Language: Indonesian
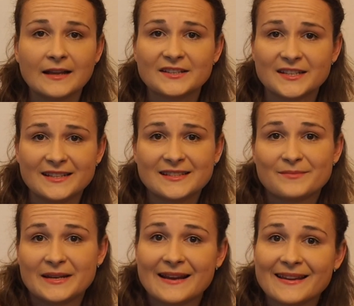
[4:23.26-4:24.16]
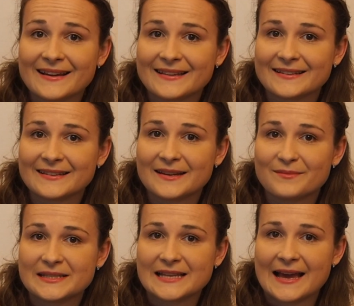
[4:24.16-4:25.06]
Jadi sebenarnya kita
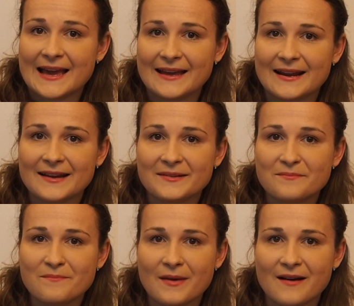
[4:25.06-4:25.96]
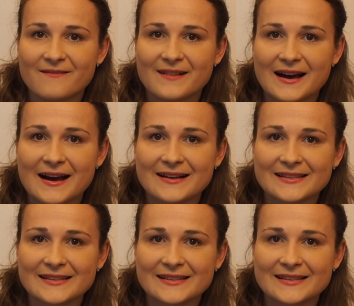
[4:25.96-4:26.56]
tidak bisa heran bahwa